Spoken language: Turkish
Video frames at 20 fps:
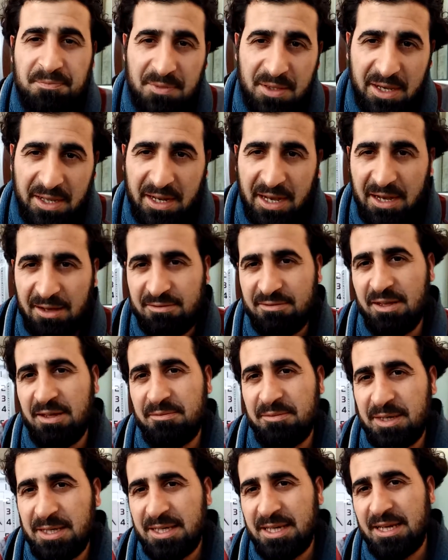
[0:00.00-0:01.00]
yani
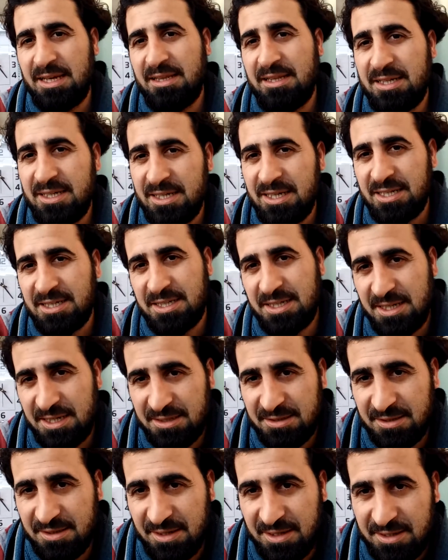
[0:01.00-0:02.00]
avlanmayı kendilerine
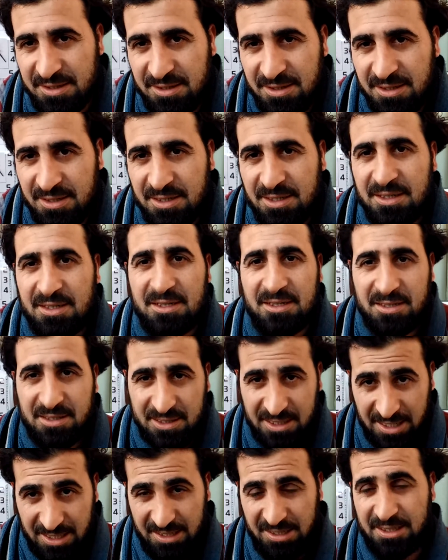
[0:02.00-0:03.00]
yasakladıkları
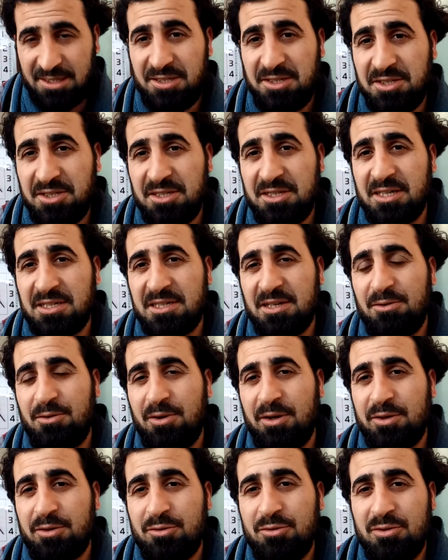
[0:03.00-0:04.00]
kendileri için yasak
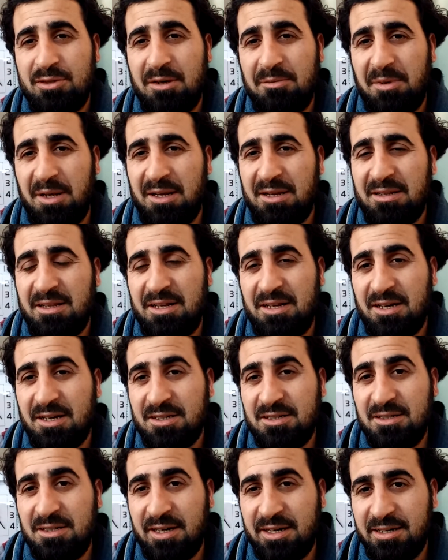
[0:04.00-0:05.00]
olan günde balıklar
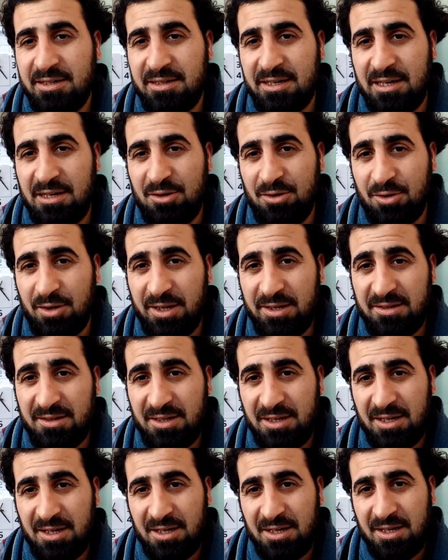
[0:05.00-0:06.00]
akın akın geliyorlar.
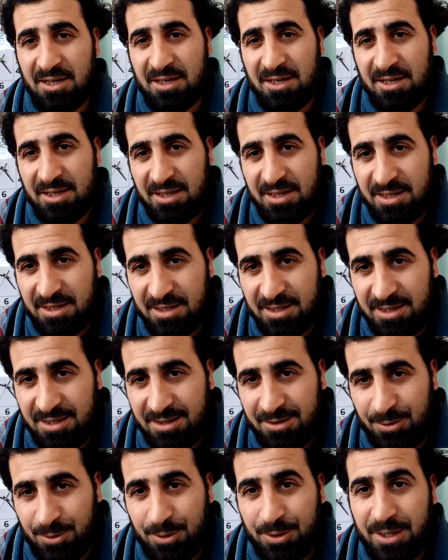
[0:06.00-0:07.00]
Ee,
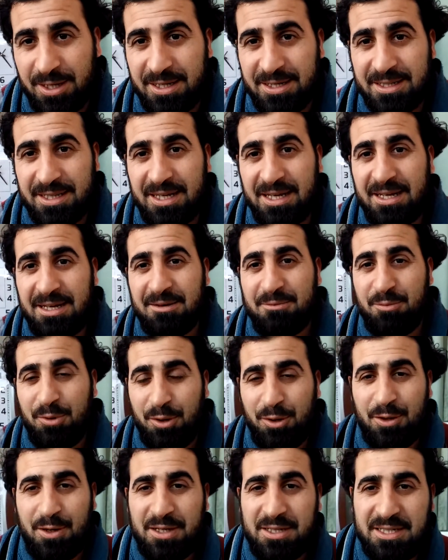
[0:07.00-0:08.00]
onlar da
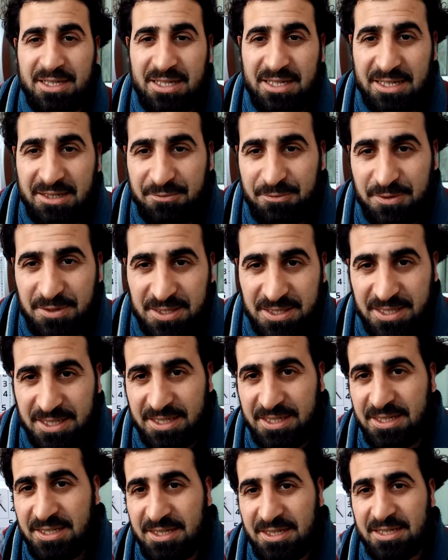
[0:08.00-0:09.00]
böylece
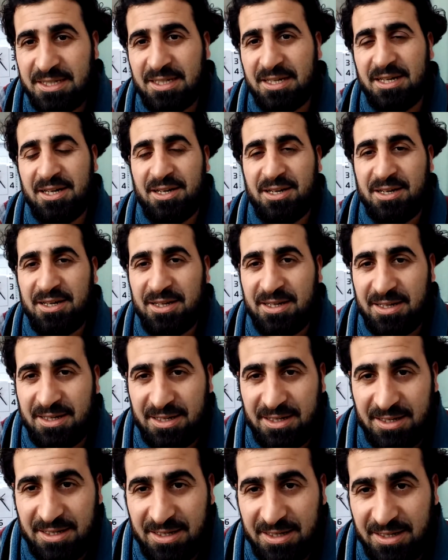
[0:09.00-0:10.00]
nefisleri e,